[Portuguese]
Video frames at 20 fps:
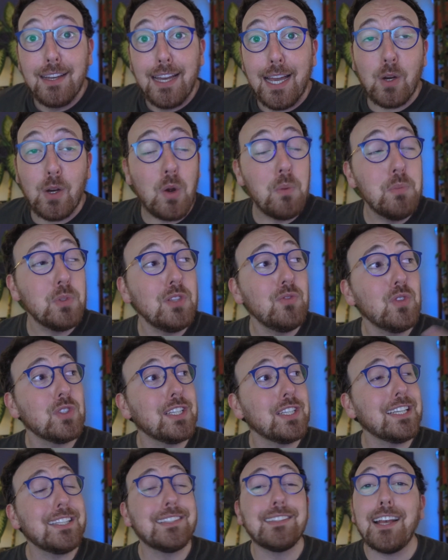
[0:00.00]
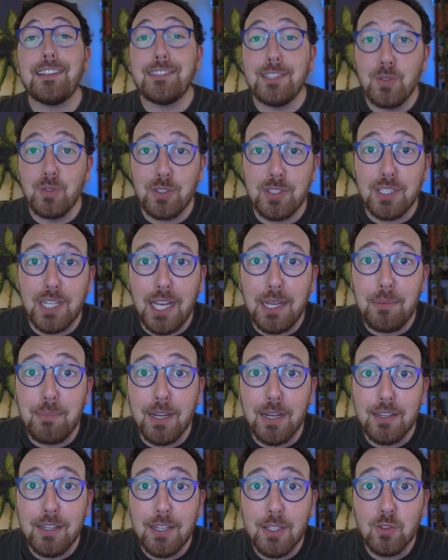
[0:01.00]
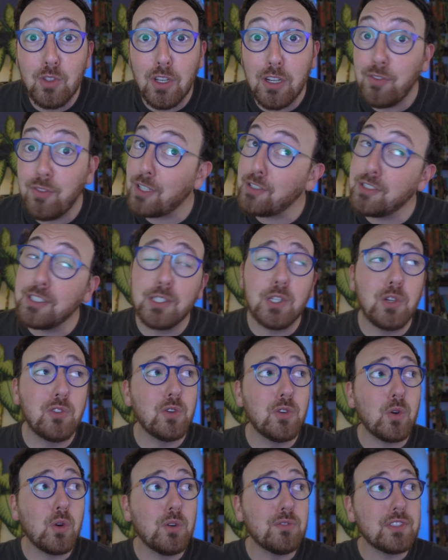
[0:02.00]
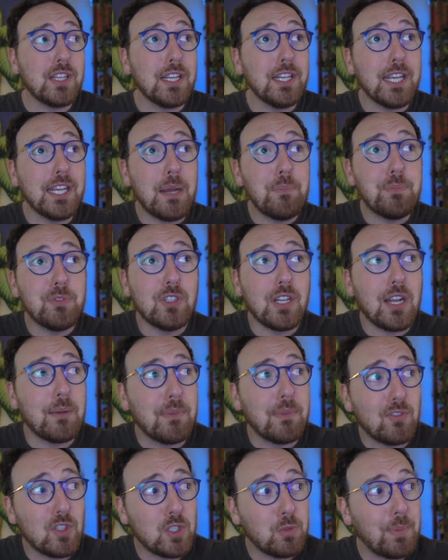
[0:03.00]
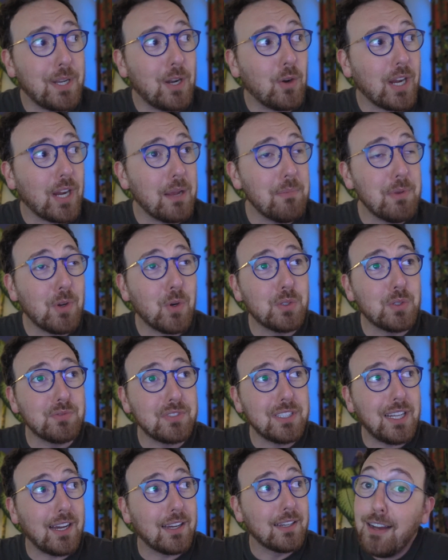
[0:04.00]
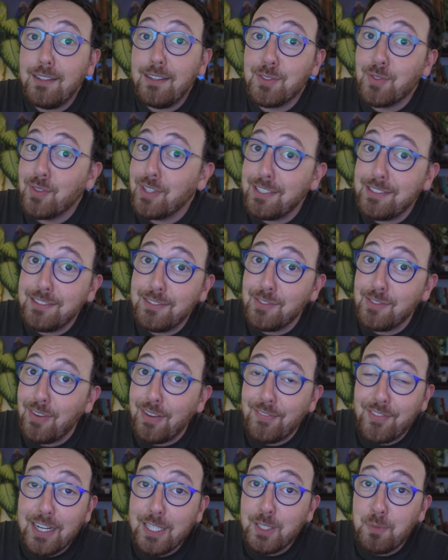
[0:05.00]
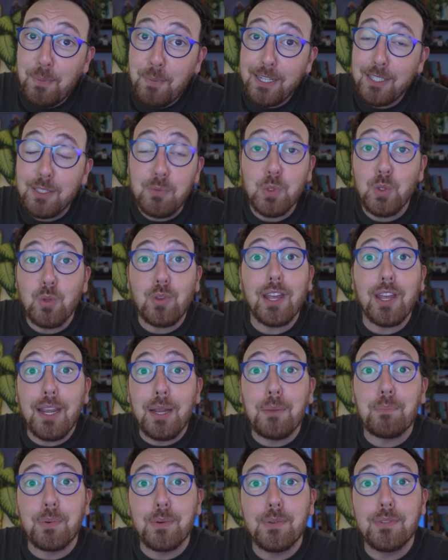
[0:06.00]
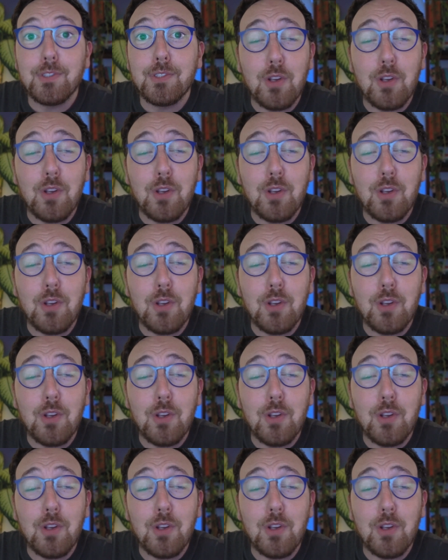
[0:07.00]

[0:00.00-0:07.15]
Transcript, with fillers: É como se você quisesse ir no cinema, só que fala assim: não vou convidar ninguém pro cinema, vou esperar alguém me convidar. Às vezes vai ficar esperando muito tempo.